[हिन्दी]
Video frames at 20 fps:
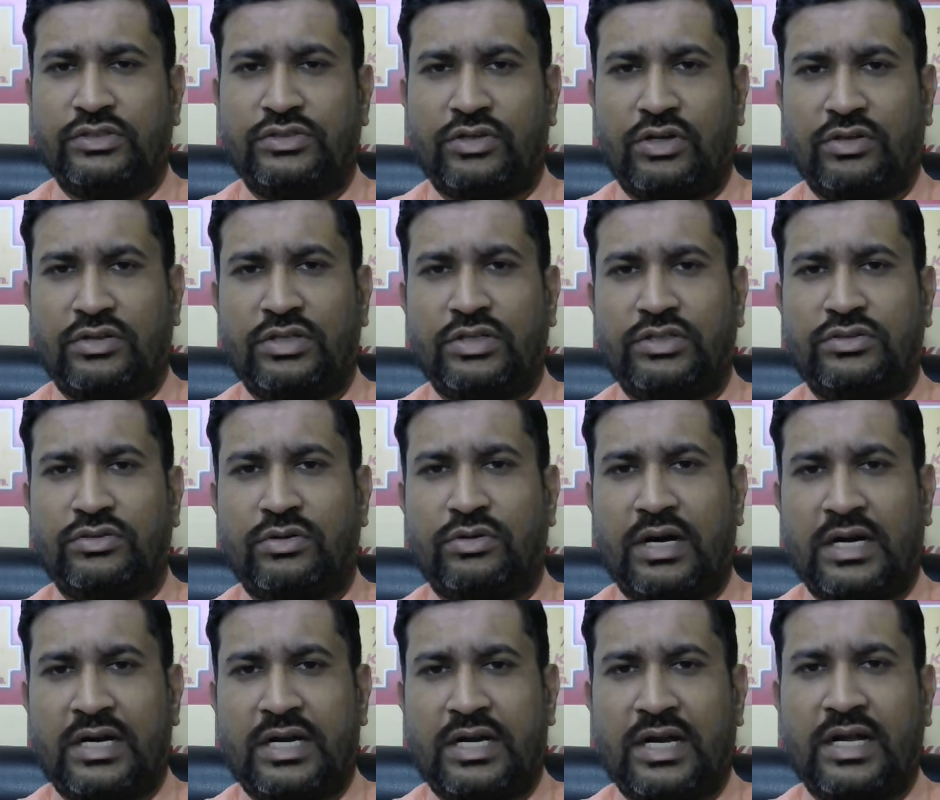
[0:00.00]
चौंतीस
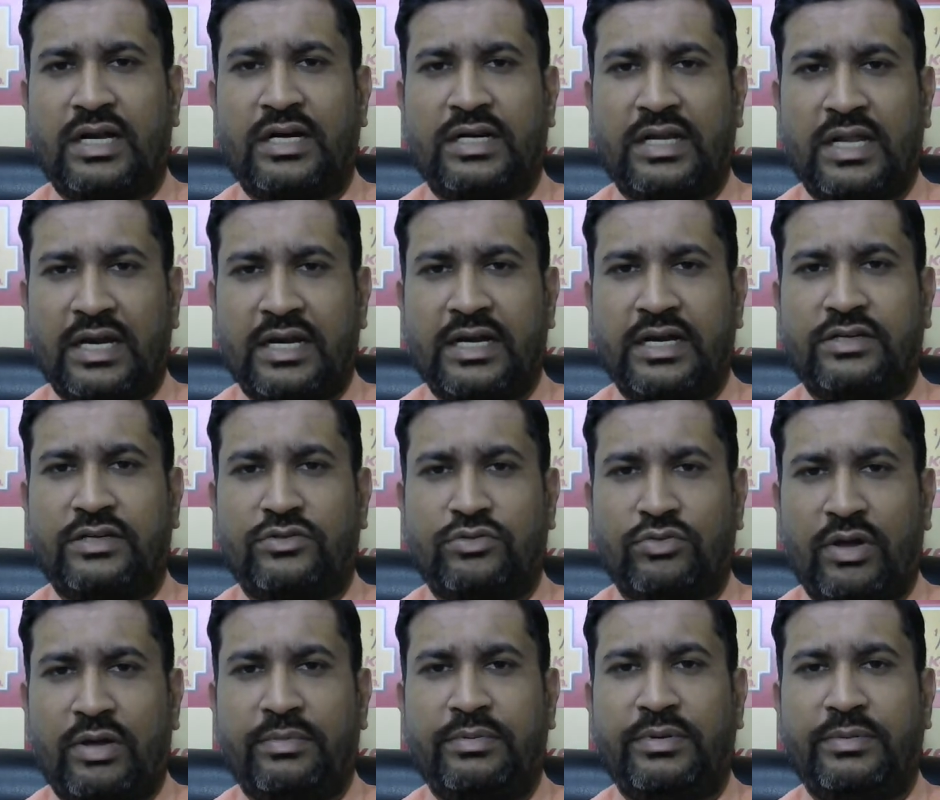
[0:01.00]
का टारगेट
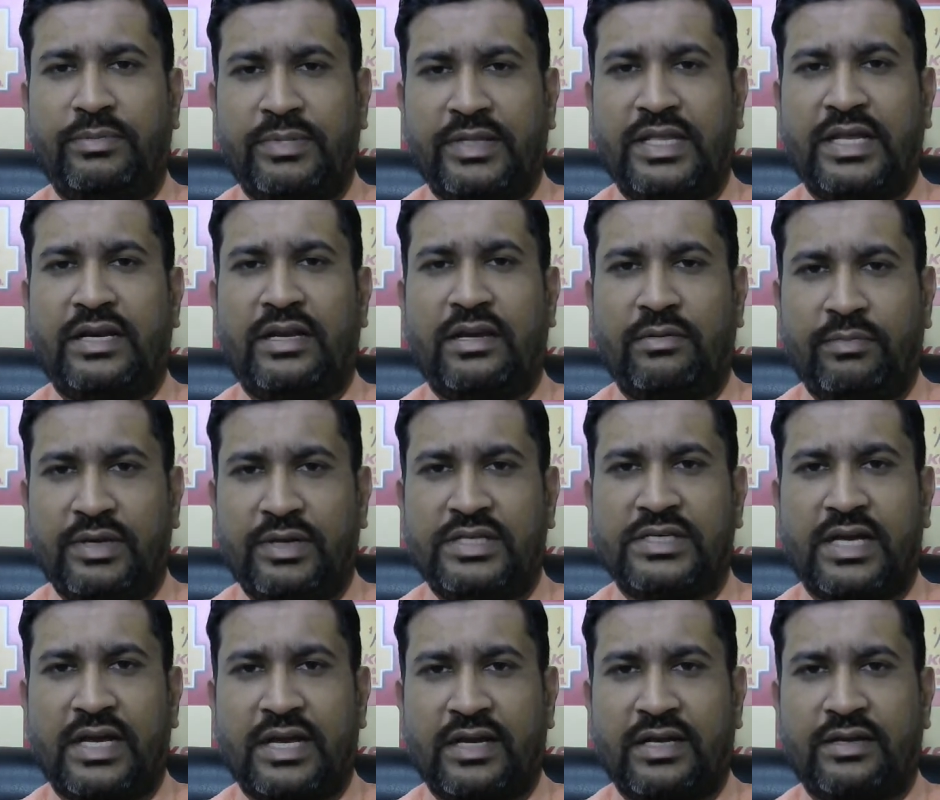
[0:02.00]
सोयाबीन में देखने मिल
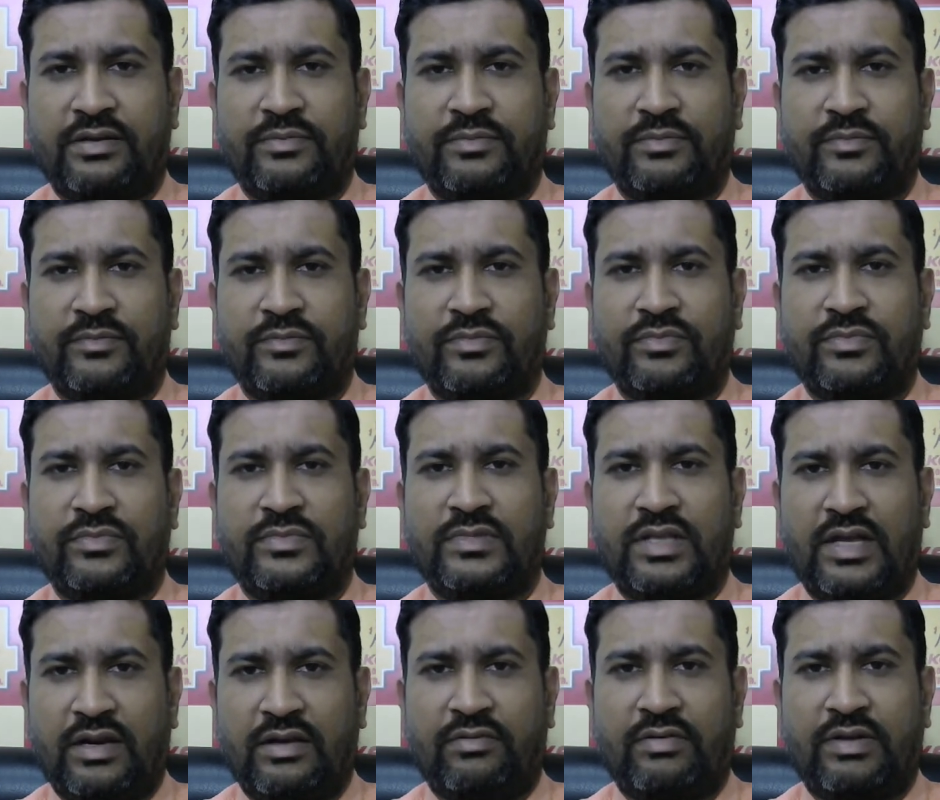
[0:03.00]
जाएगा
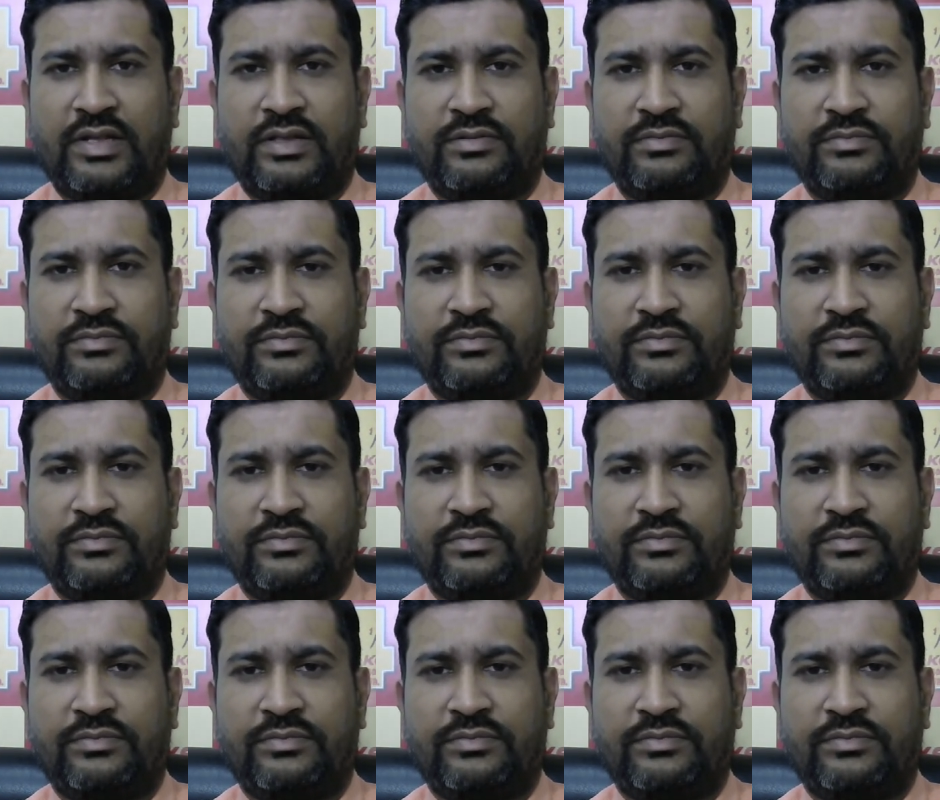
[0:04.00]
धन्यवाद